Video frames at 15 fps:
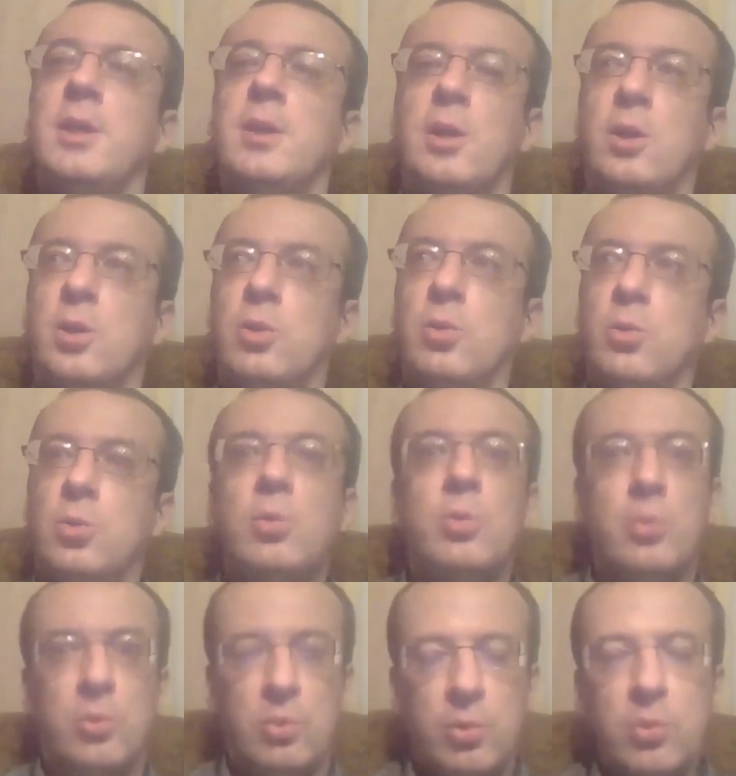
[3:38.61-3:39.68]
А,
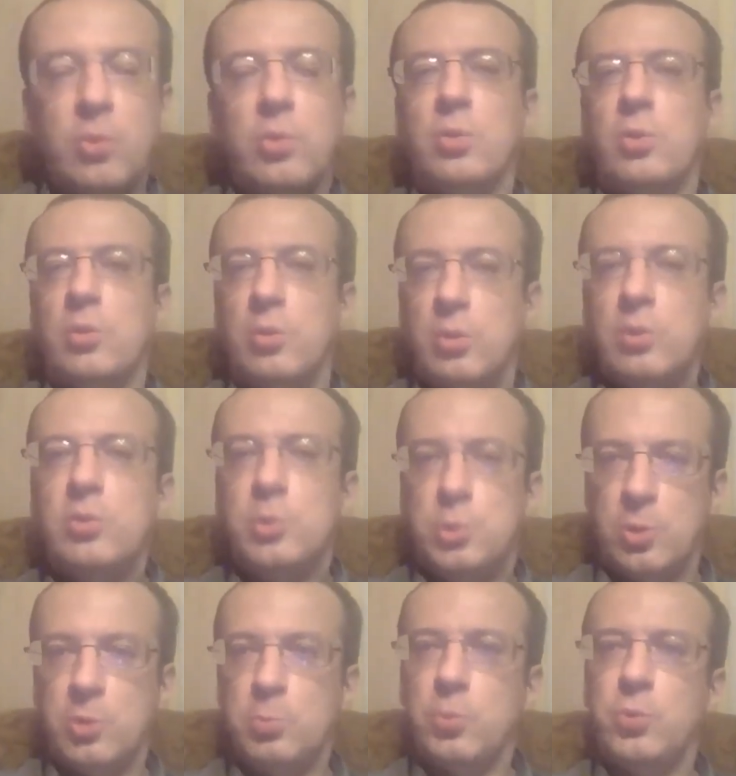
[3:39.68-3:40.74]
но, э,
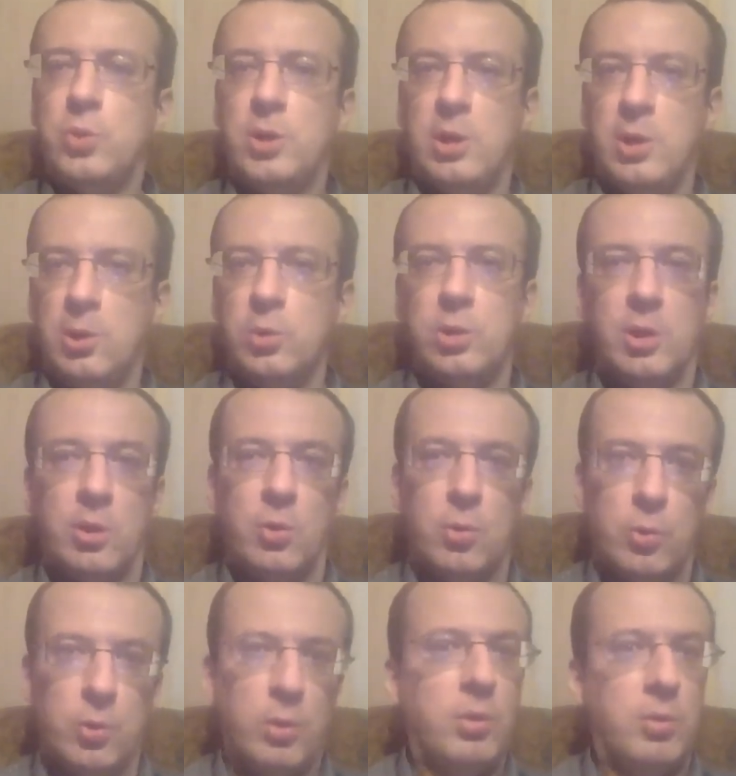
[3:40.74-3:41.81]
еще раз повторяю,
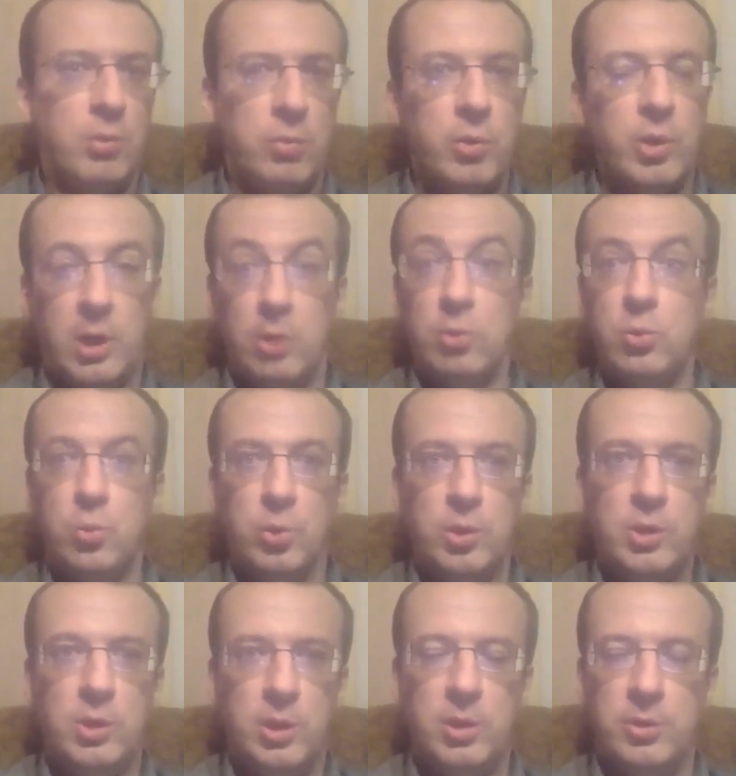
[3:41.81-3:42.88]
такой вариант у
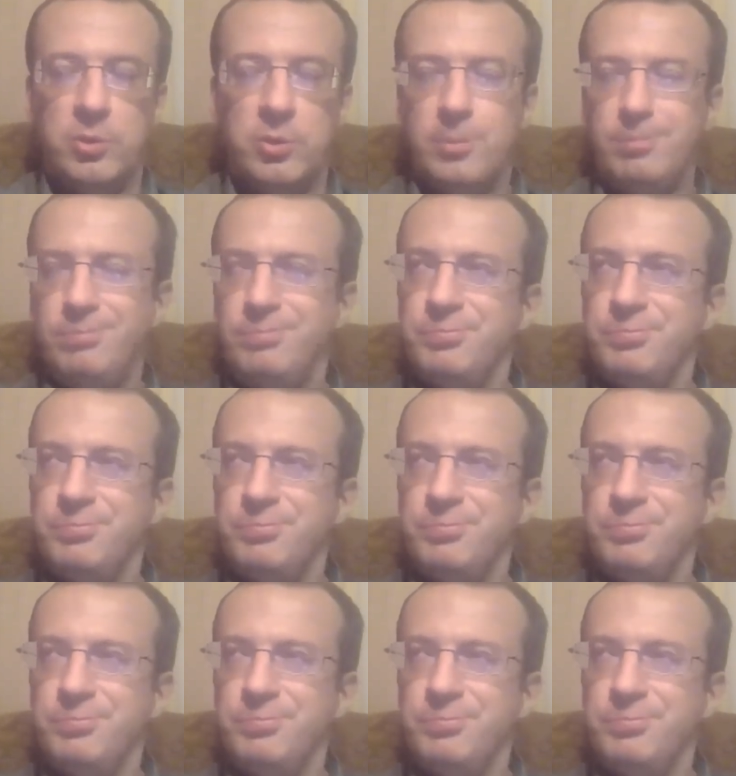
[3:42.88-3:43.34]
них есть.